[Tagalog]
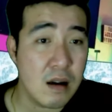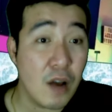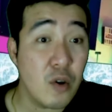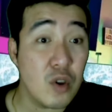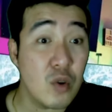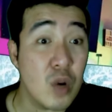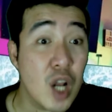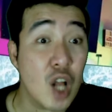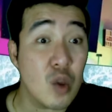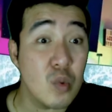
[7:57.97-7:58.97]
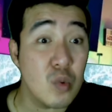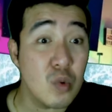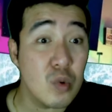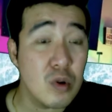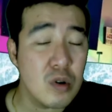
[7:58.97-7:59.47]
Ay, si Donato, oh.
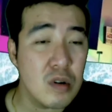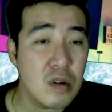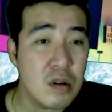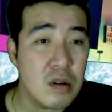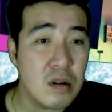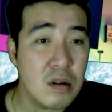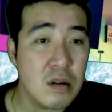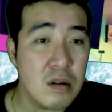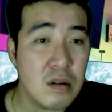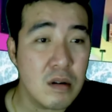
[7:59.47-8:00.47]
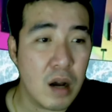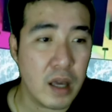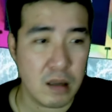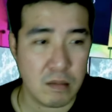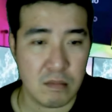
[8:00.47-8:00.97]
Ay.